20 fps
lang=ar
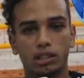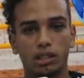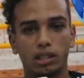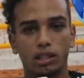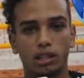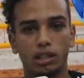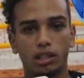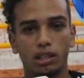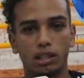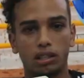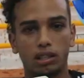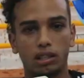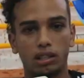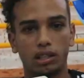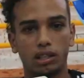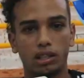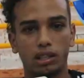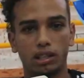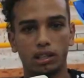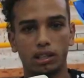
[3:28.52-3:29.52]

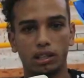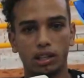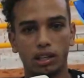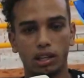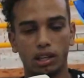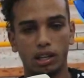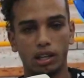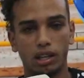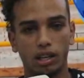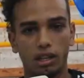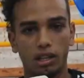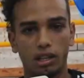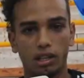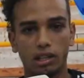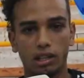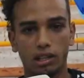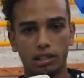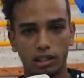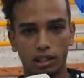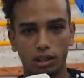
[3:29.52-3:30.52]
اللي
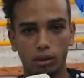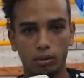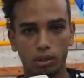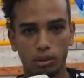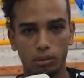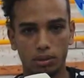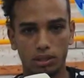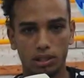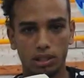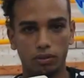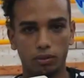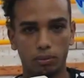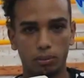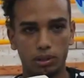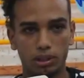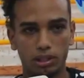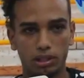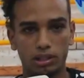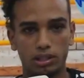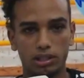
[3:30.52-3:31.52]
اللي كتعاوننا بزاف
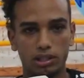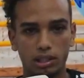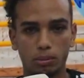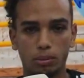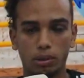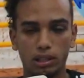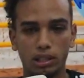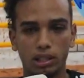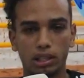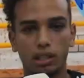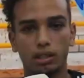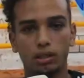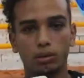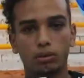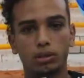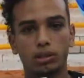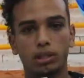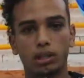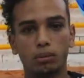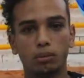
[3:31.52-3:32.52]
باش تزيد بهذه الرياضه
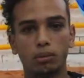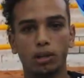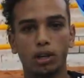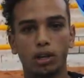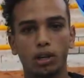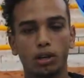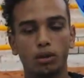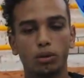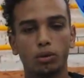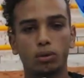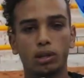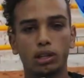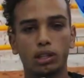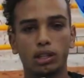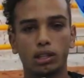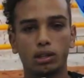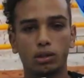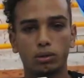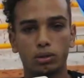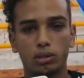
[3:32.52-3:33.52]
قدام
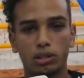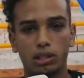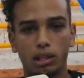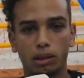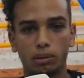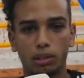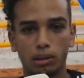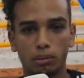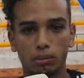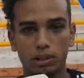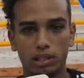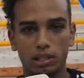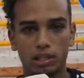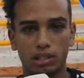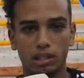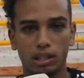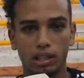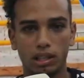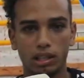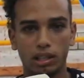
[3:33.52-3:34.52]
وكذلك الاستاذ عبد الرحمن
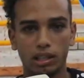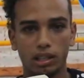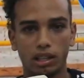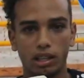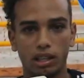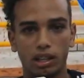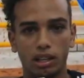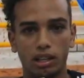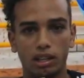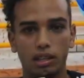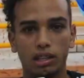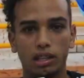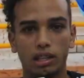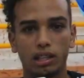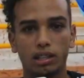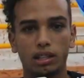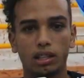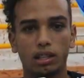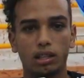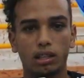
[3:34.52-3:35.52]
السناري اللي
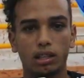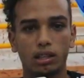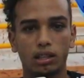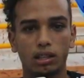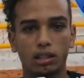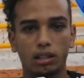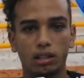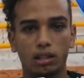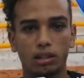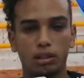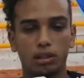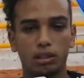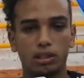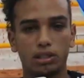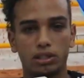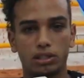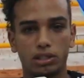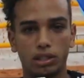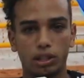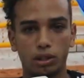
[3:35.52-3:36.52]
كيدير آه،
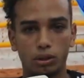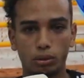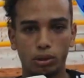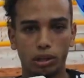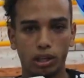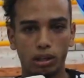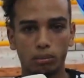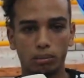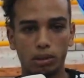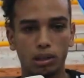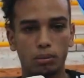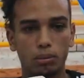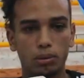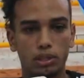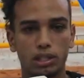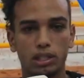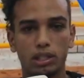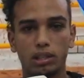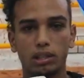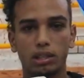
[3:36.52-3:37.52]
جهده كامل
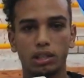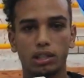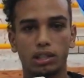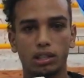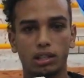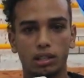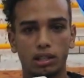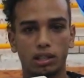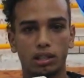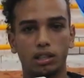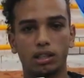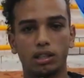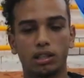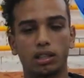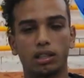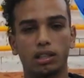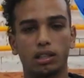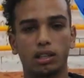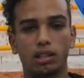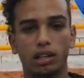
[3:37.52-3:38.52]
باش
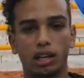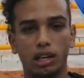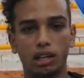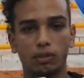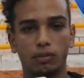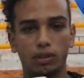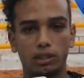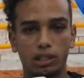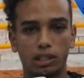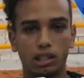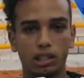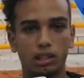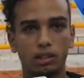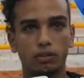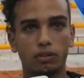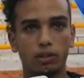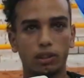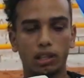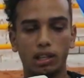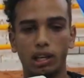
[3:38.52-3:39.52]
يعرف هذه الرياضه
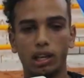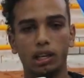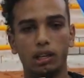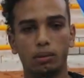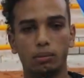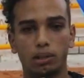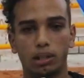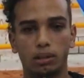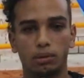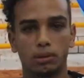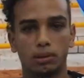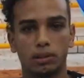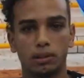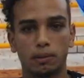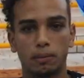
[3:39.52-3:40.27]
في العالم كامل